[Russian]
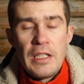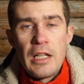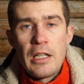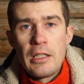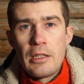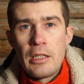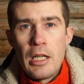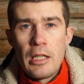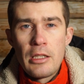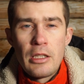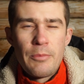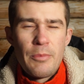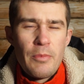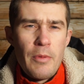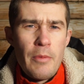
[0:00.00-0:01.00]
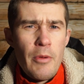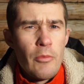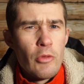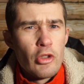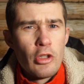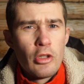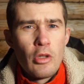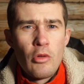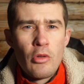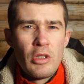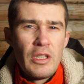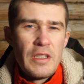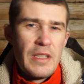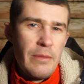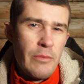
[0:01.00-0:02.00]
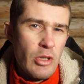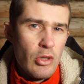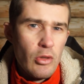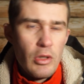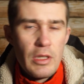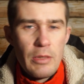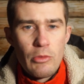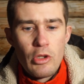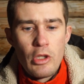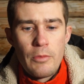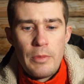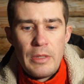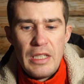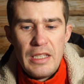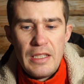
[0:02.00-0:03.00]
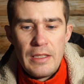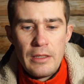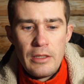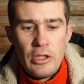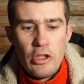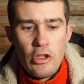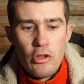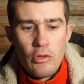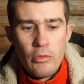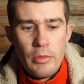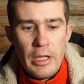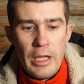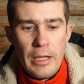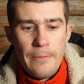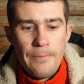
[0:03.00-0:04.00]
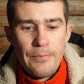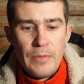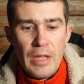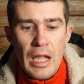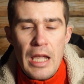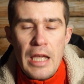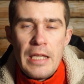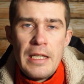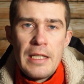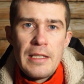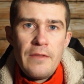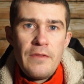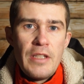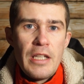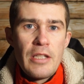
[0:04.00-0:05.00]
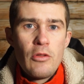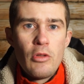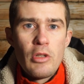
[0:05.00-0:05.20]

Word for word: цена контракта, по-моему, что-то около 700-750 тысяч рублей. Если взять